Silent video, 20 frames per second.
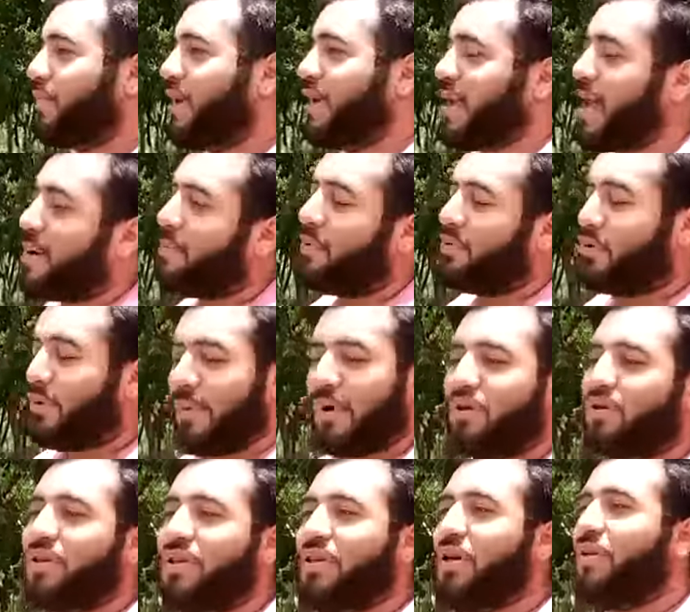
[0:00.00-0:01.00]
y ya pues no me
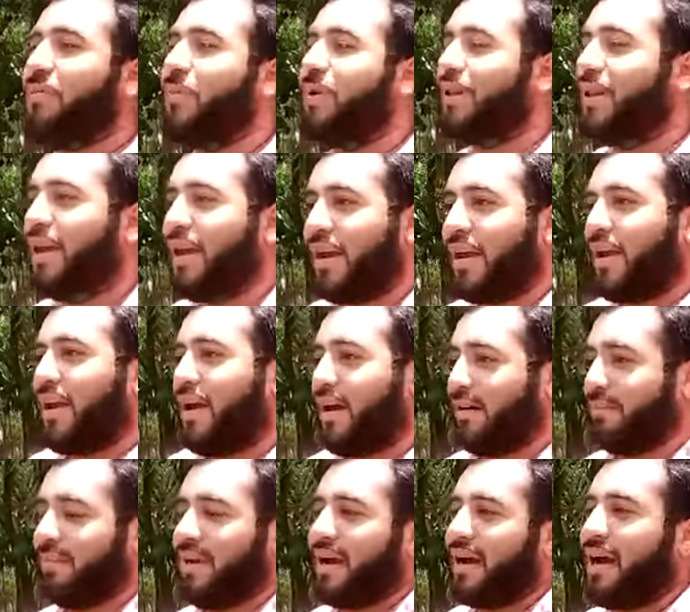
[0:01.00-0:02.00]
los quisieron vender,
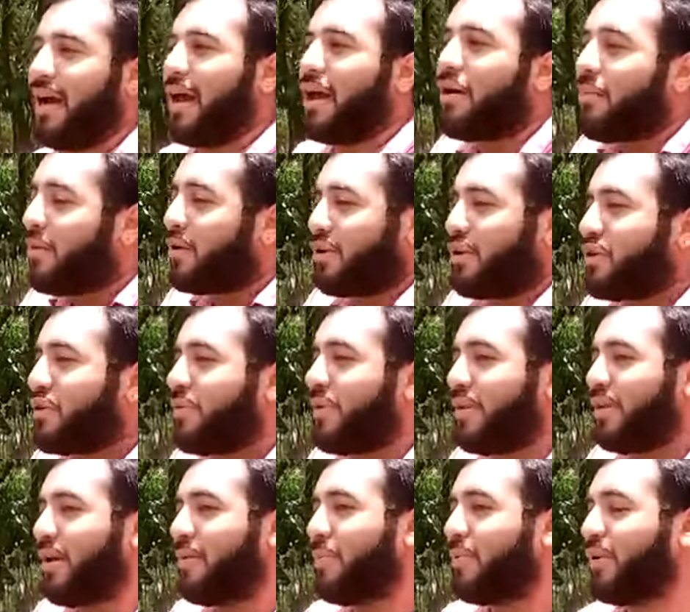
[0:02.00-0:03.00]
la, cajera no me los quiso
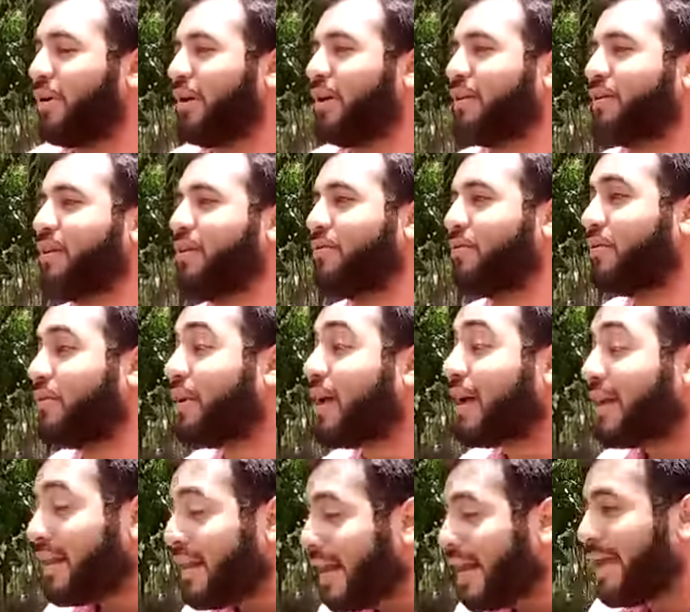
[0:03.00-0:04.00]
vender porque según
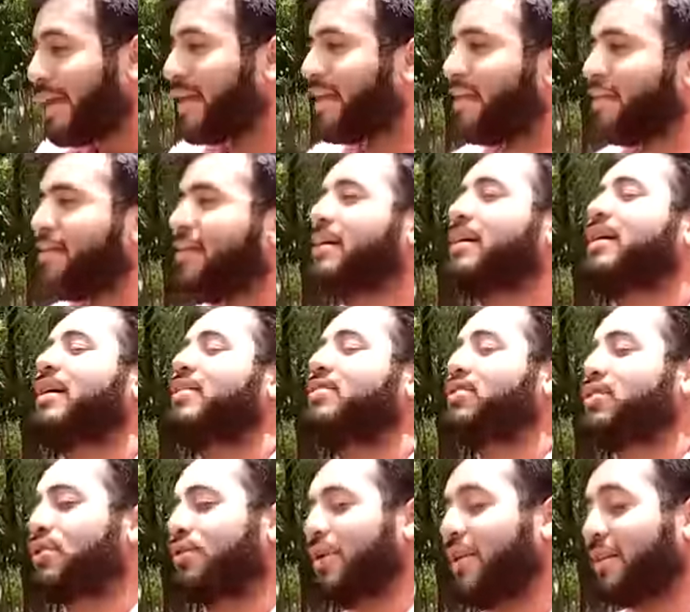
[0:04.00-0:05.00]
ella decía que
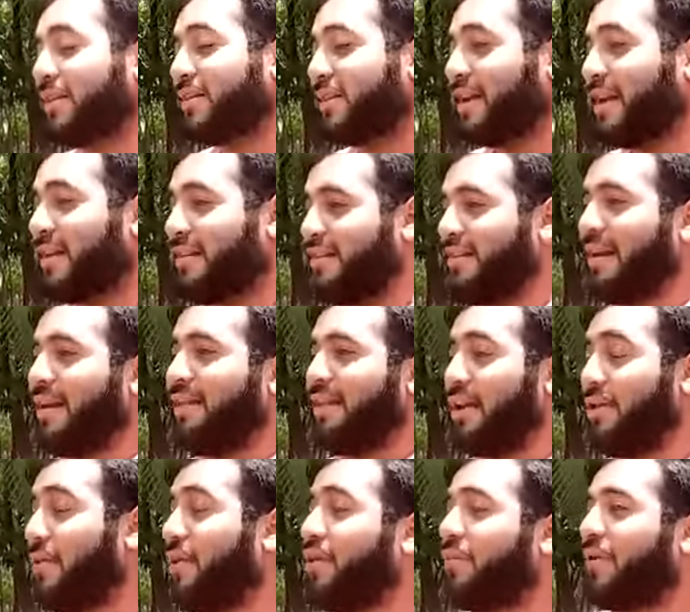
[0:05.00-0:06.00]
los desodorantes eran
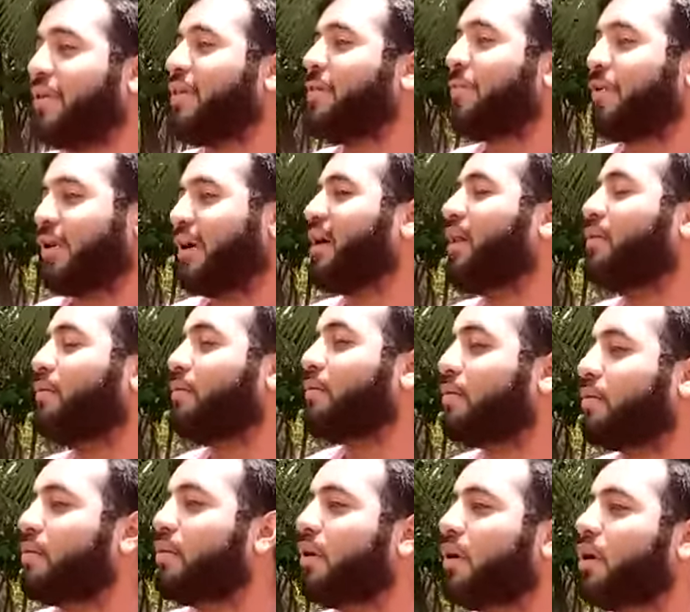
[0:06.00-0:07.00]
39.90 por cada
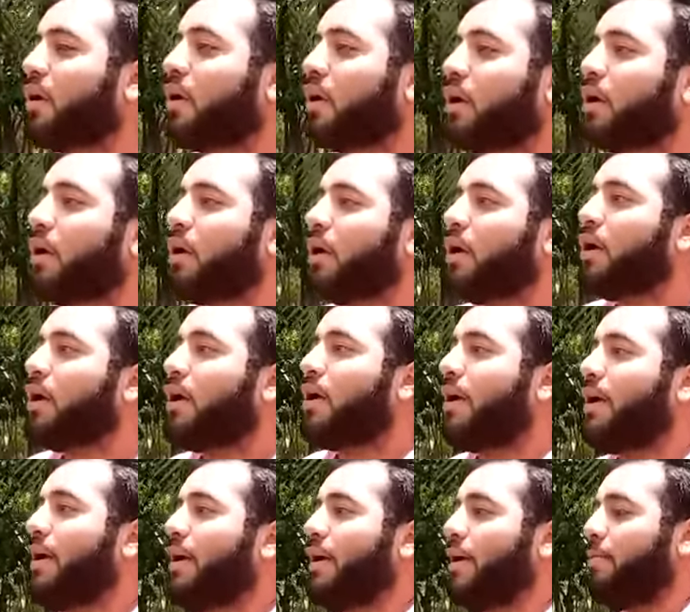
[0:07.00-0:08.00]
uno,
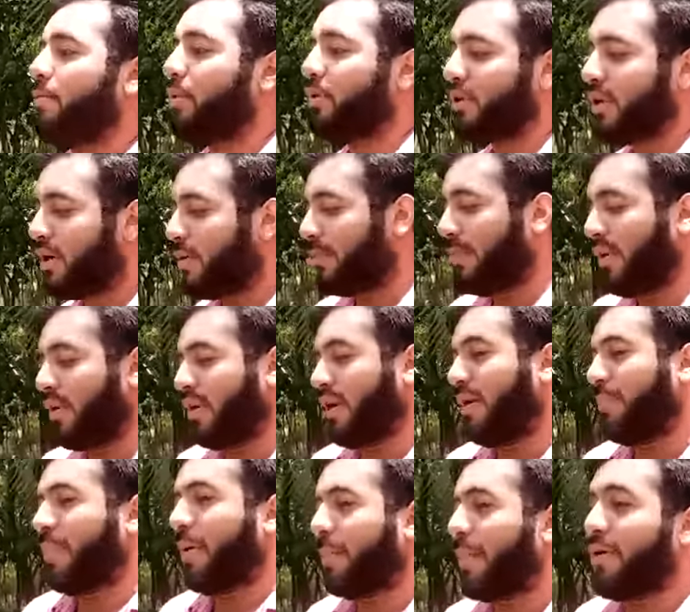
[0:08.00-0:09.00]
y pues pero en
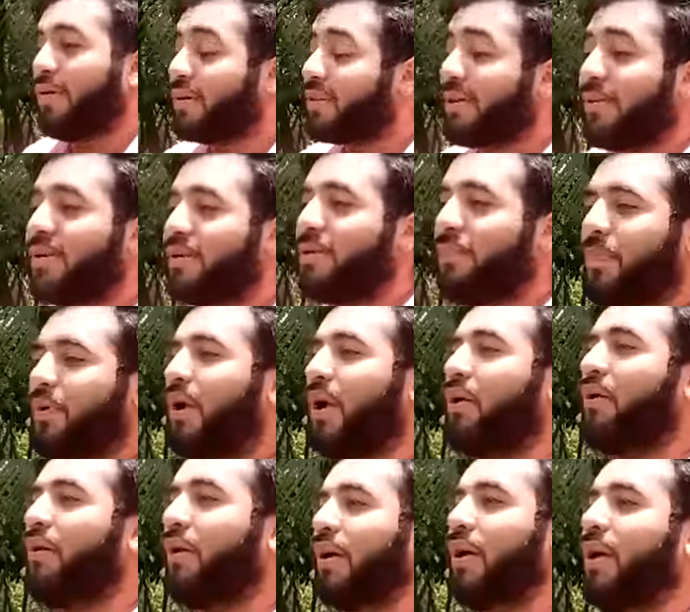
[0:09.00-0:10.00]
el papel no estaba
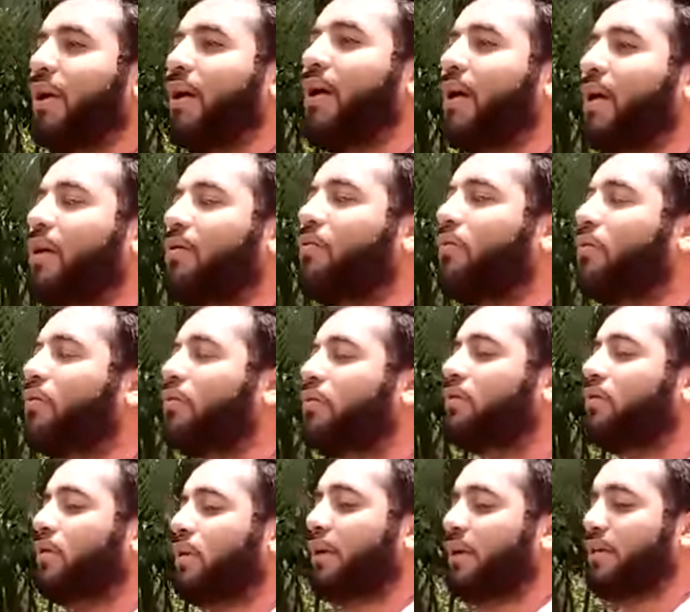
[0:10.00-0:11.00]
estipulado que era cada
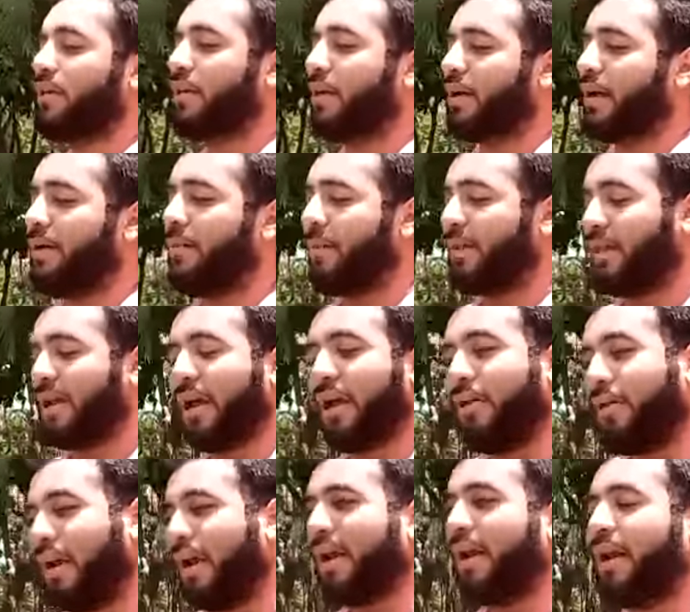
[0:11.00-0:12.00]
uno, así que me
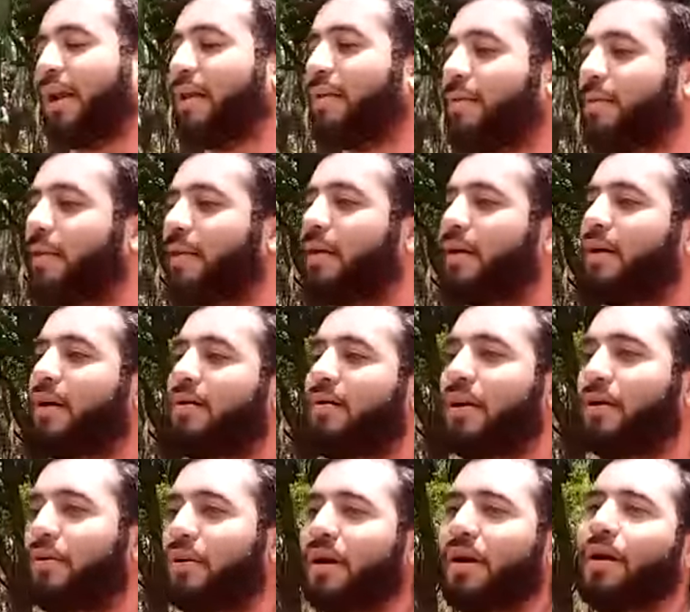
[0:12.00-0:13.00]
trajeron al gerente,
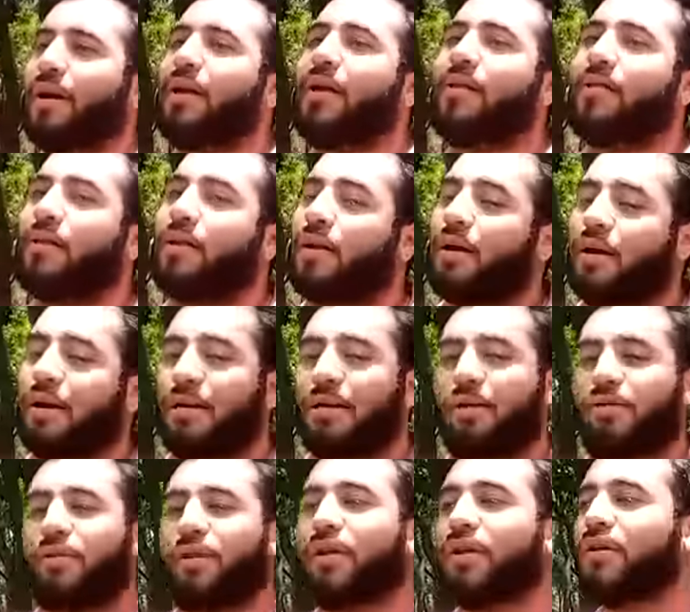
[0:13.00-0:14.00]
hablé con el gerente, el
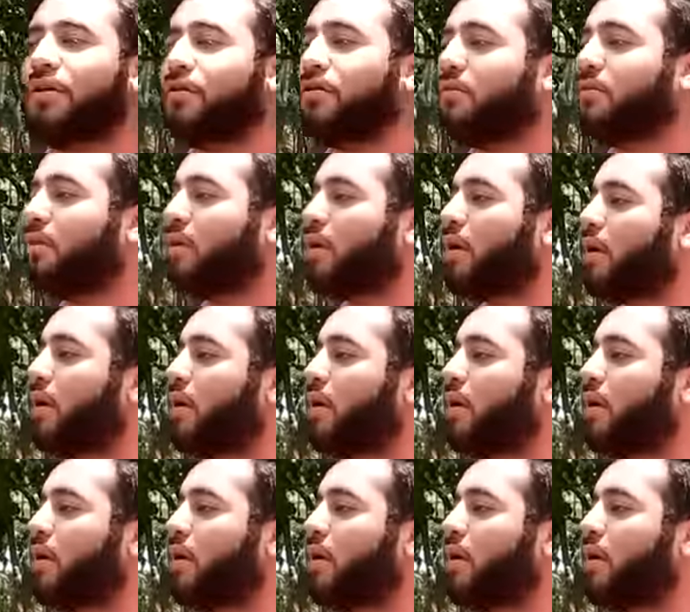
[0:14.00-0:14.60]
gerente no quiso,